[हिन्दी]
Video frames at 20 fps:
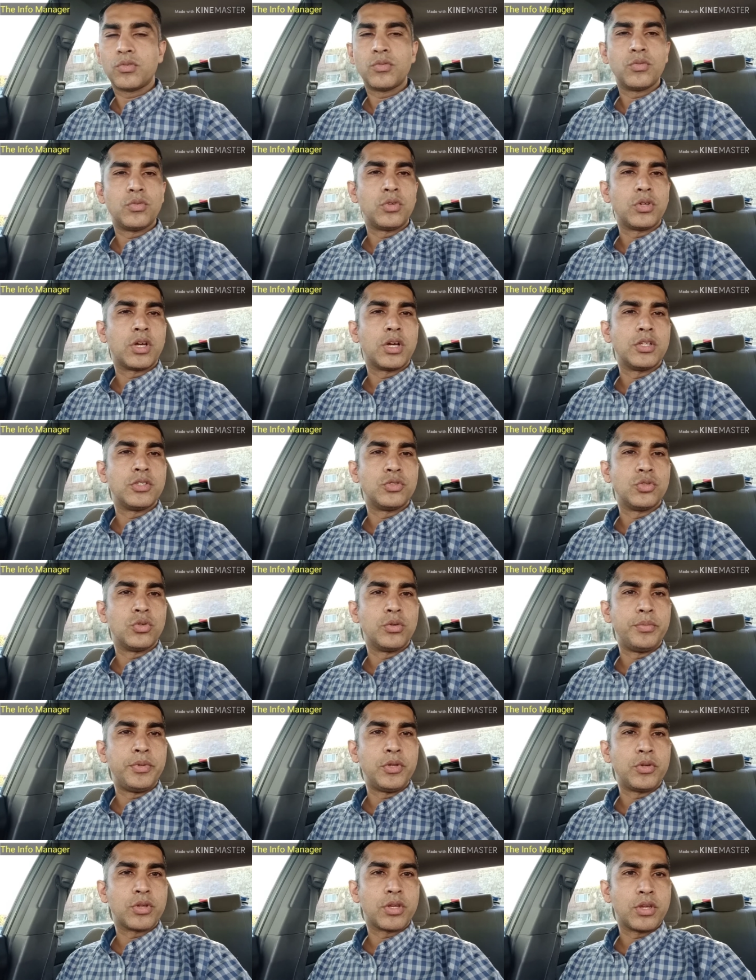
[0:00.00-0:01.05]
उनका जो
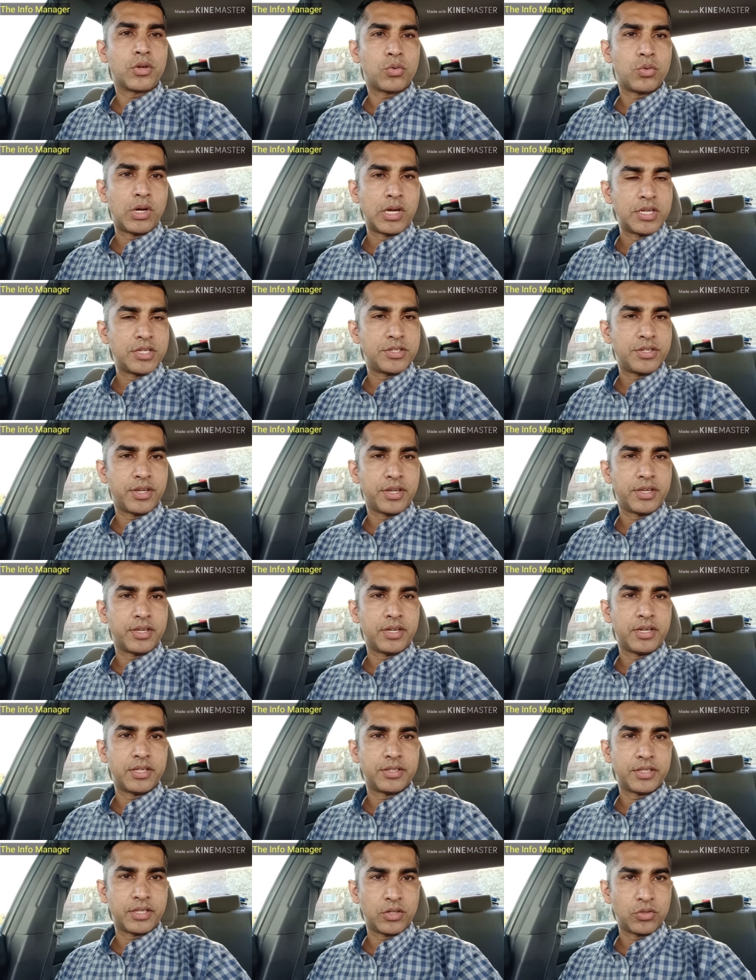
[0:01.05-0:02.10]
भी उनकी ख्वाहिश है
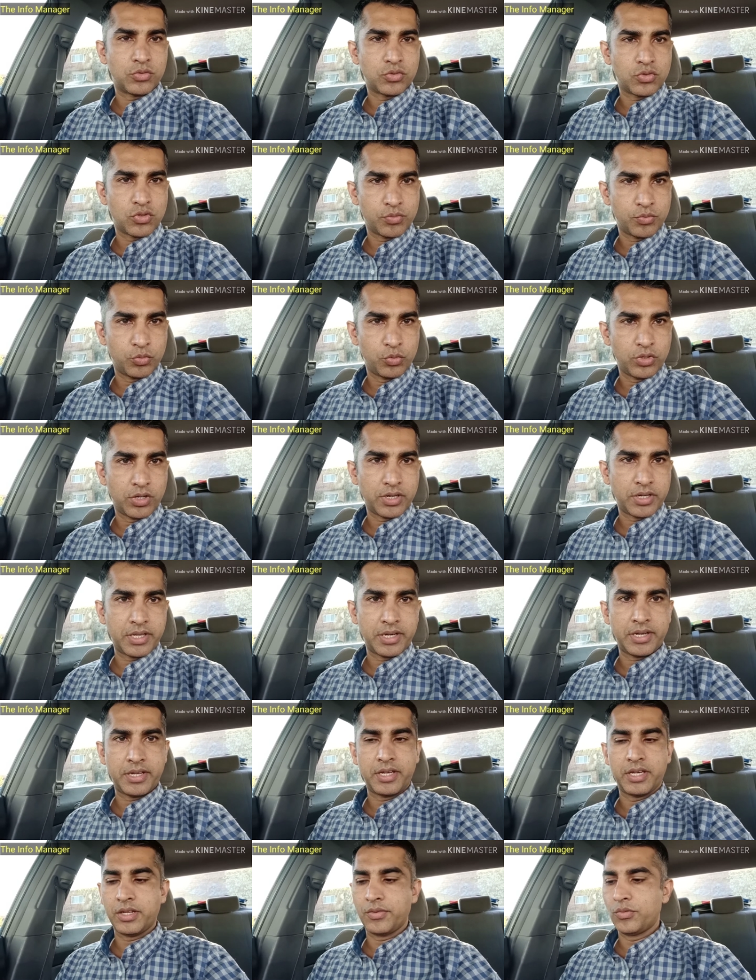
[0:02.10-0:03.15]
अल्लाह ताला उसको पूरा
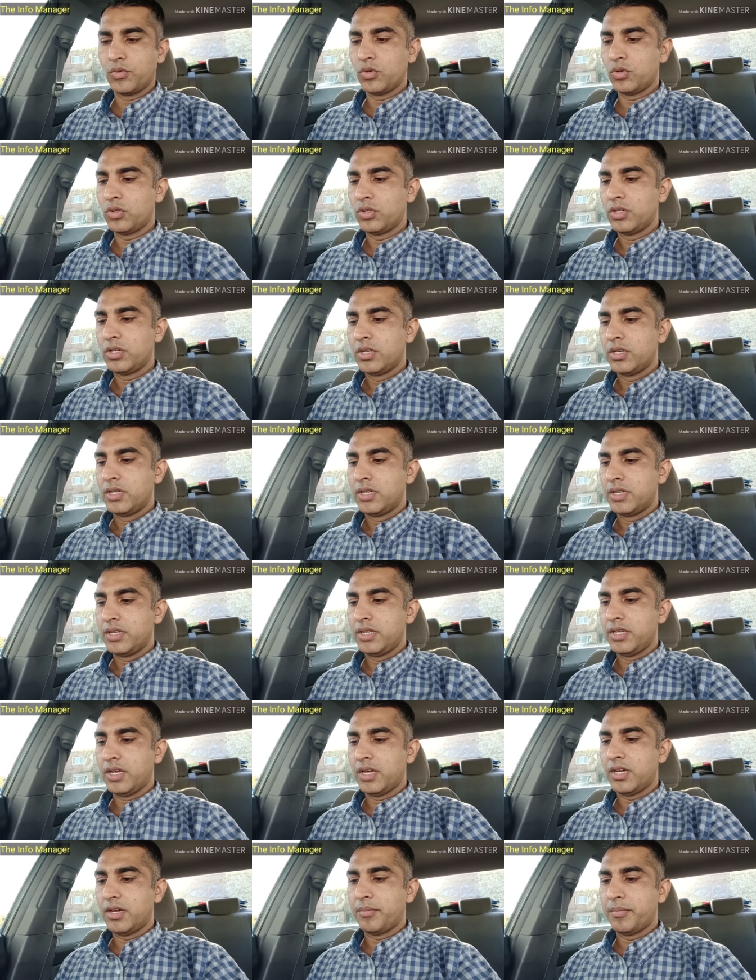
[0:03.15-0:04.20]
करे अगर वो
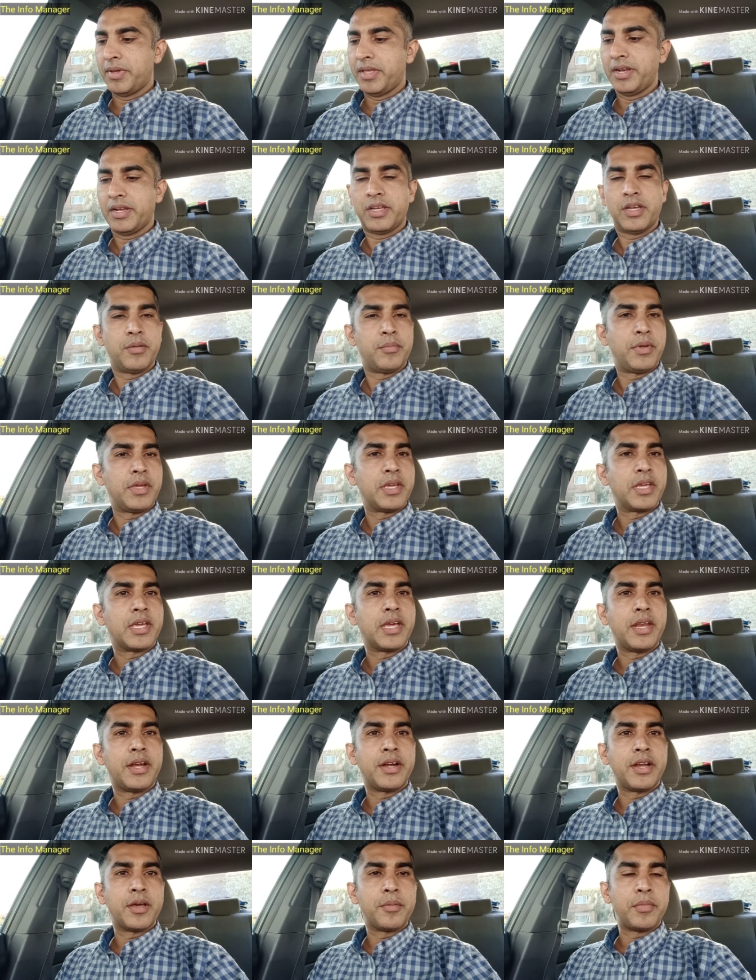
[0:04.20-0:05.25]
यहाँ अमेरिका में
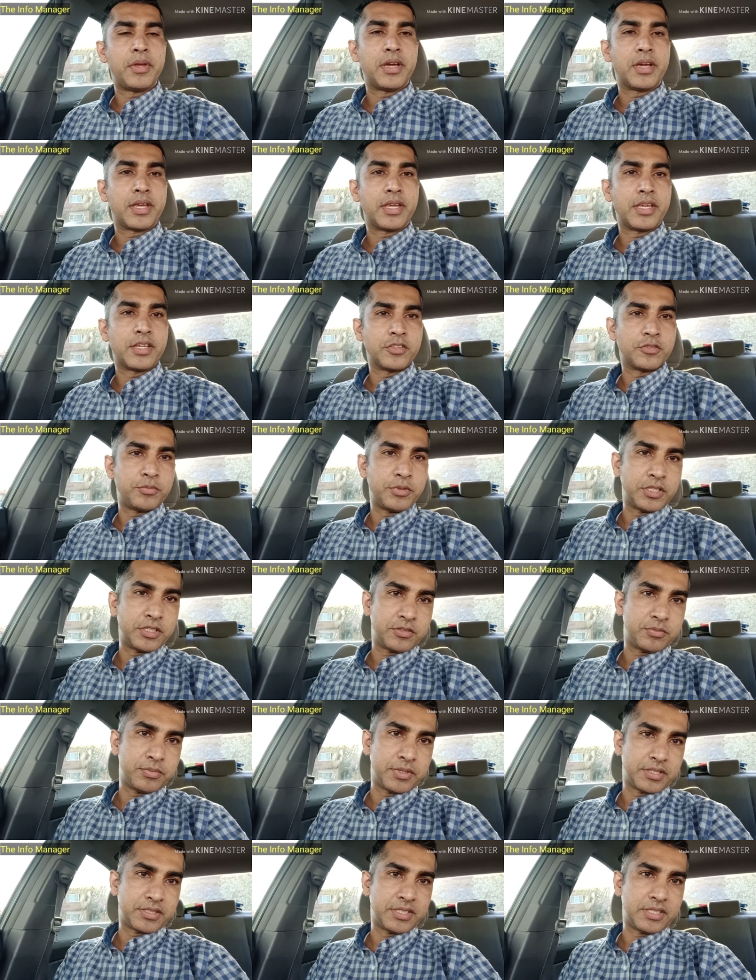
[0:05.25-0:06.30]
कनाडा में आके किस इस
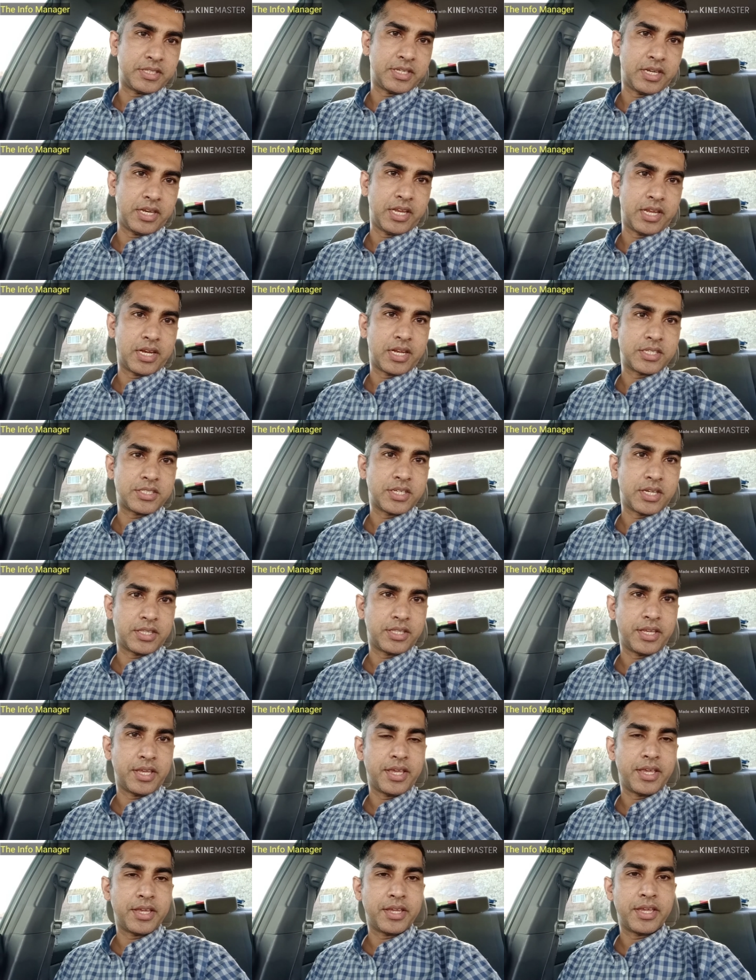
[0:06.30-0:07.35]
मकसद के लिए आना
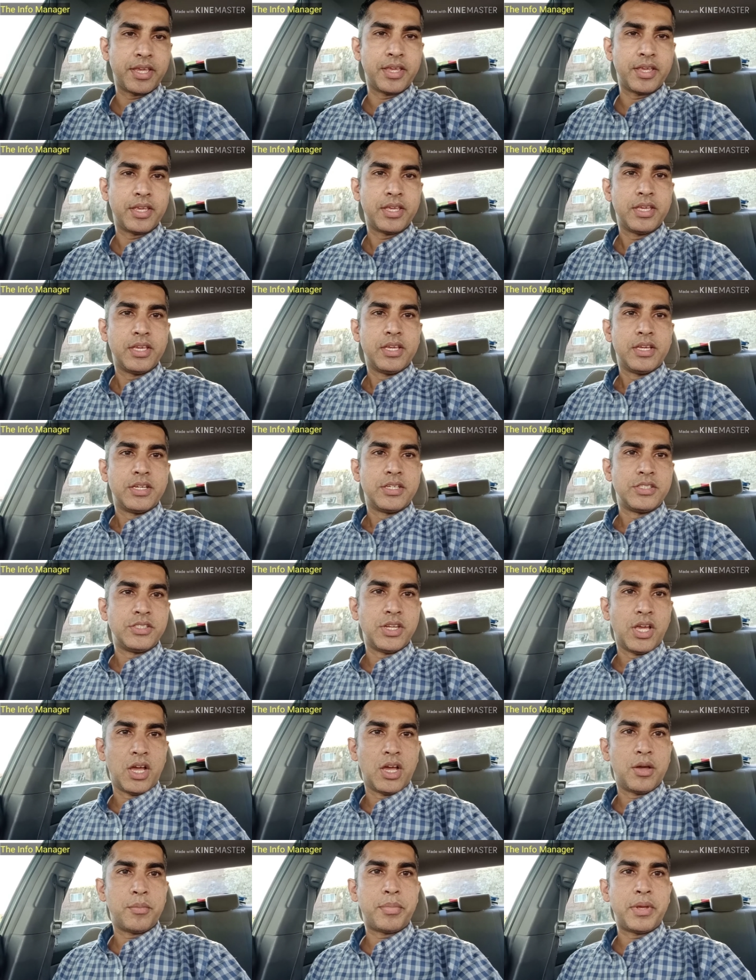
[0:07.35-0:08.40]
चाहते हैं कि
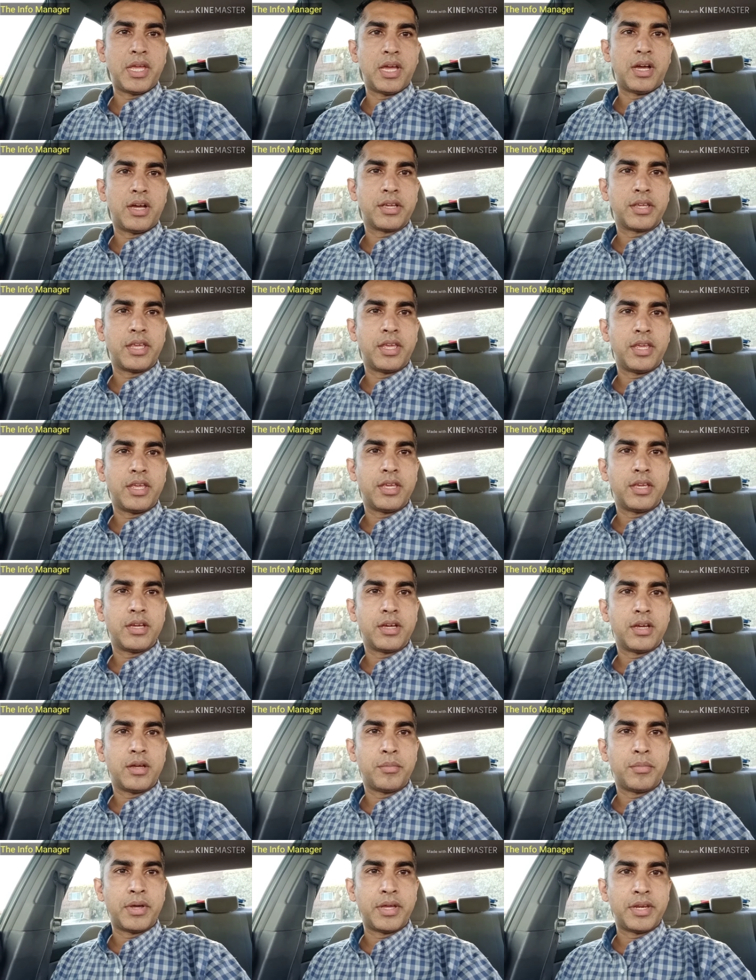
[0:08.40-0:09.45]
यहाँ पे आके
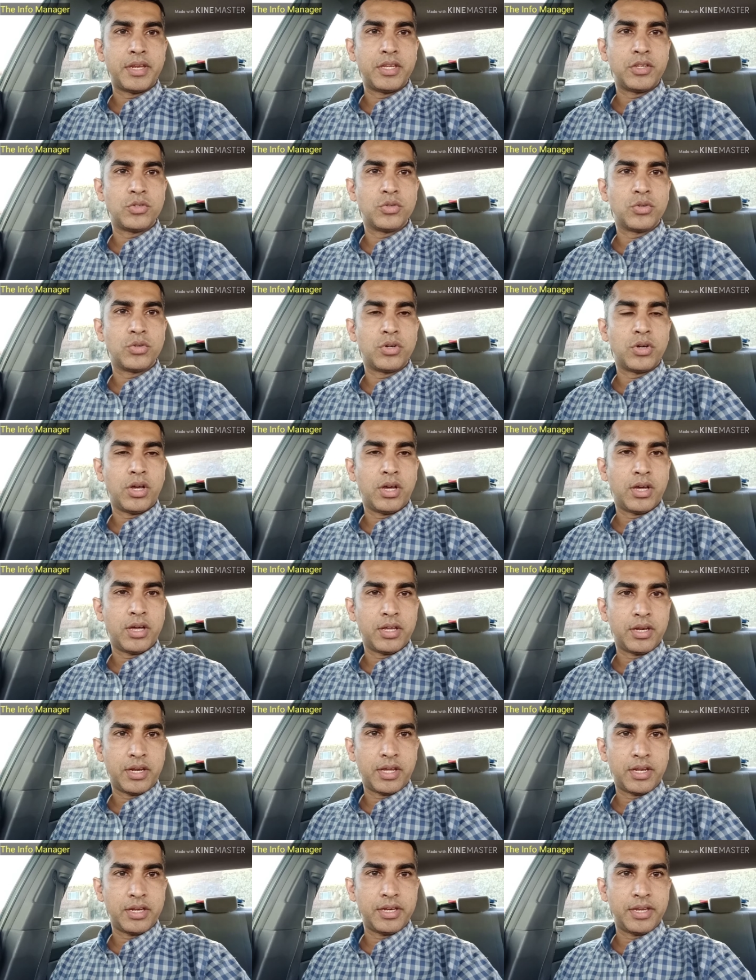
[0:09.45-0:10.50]
हमारी जो
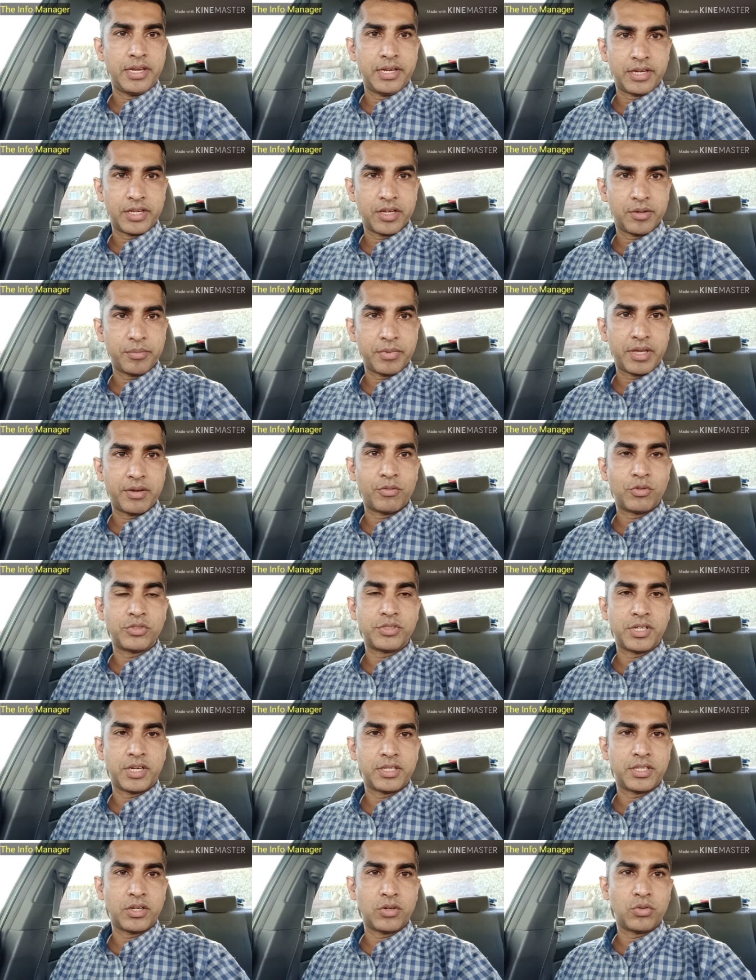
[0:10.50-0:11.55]
हलाल इनकम है वो
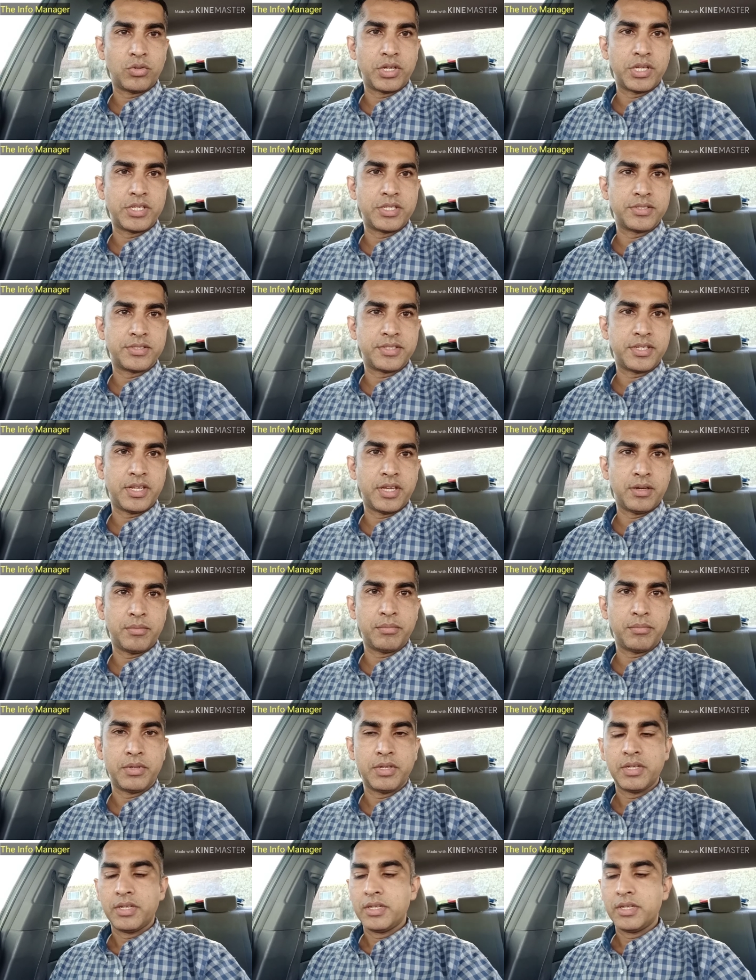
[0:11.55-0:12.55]
ज़्यादा होगी जिससे हम